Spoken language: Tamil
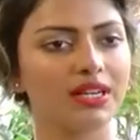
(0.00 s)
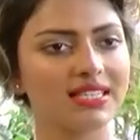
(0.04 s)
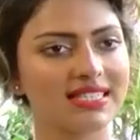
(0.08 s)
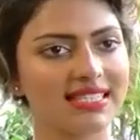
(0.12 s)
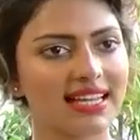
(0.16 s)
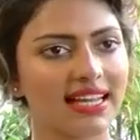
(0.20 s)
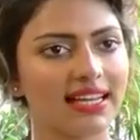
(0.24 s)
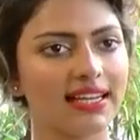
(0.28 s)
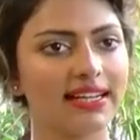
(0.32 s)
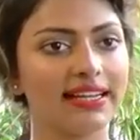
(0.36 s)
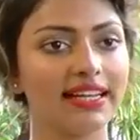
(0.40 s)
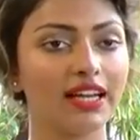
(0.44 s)

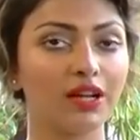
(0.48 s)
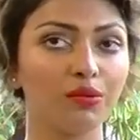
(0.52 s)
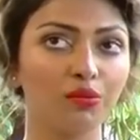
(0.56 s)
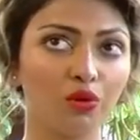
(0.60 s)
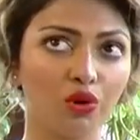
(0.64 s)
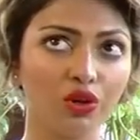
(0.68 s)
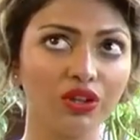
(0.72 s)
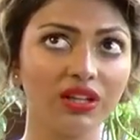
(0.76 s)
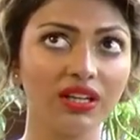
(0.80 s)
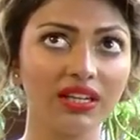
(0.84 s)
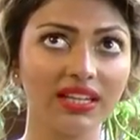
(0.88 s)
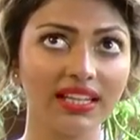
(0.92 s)
personality and
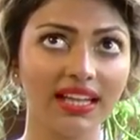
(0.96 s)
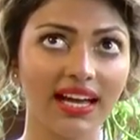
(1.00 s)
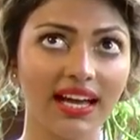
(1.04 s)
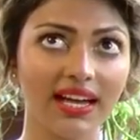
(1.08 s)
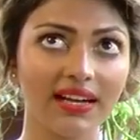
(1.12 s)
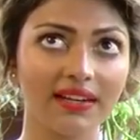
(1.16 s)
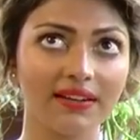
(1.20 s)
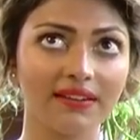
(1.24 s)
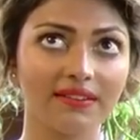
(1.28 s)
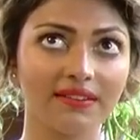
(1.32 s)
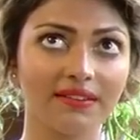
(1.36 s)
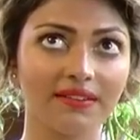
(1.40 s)
more than
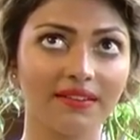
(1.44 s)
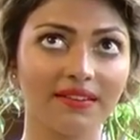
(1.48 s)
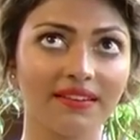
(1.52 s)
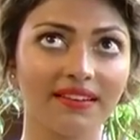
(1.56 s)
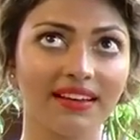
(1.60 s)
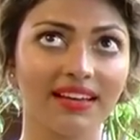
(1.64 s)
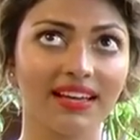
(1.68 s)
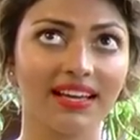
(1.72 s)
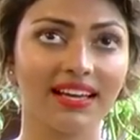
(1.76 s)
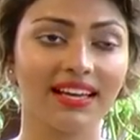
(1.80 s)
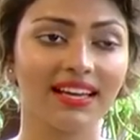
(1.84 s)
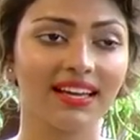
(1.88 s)
that uh,
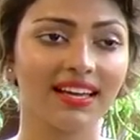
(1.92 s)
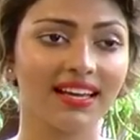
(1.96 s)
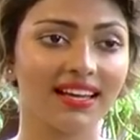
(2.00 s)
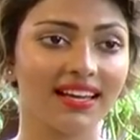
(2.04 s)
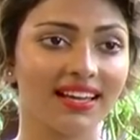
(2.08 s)
அவன மாதிரியே